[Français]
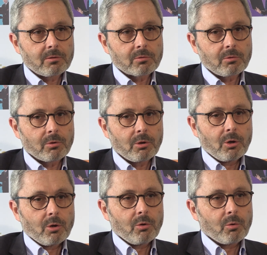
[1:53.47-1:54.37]
Donc
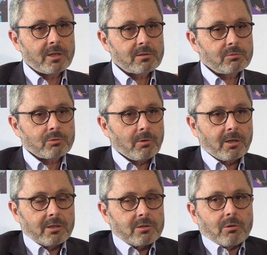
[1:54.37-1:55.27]
l'Ouest, je crois,
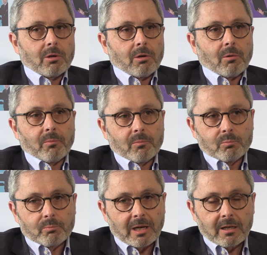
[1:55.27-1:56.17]
reste une
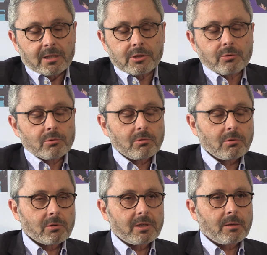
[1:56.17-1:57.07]
belle
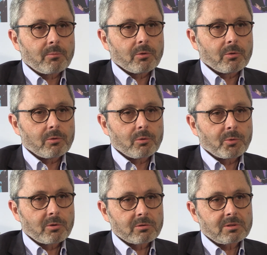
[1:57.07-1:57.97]
région en termes de, de
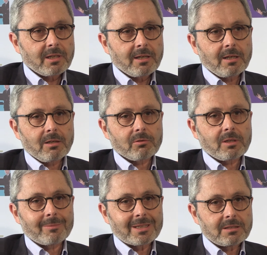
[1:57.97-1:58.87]
potentiel, en
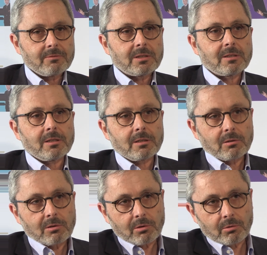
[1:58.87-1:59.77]
termes d'activité,
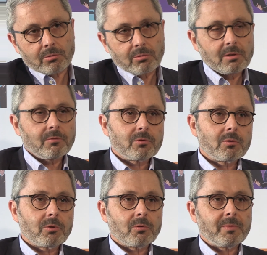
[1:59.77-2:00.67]
tant au
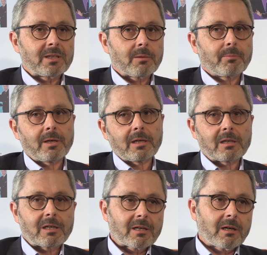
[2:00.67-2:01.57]
niveau BTP
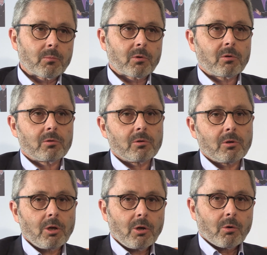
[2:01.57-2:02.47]
qu'également
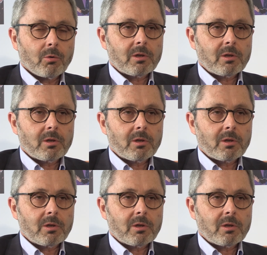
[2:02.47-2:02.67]
au